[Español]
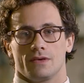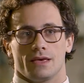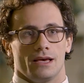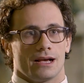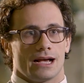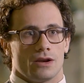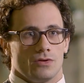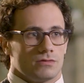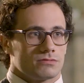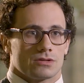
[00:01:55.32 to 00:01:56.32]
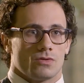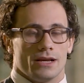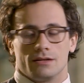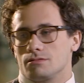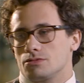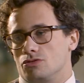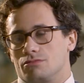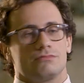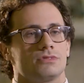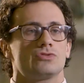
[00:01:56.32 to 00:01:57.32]
eh, Carol, eh, Juan,
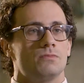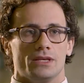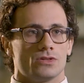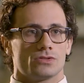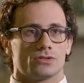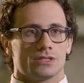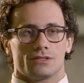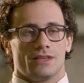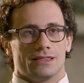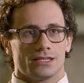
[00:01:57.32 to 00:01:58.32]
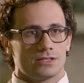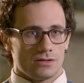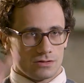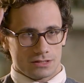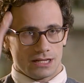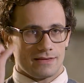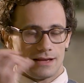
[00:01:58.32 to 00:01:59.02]
estupendos, es fantástico. Si la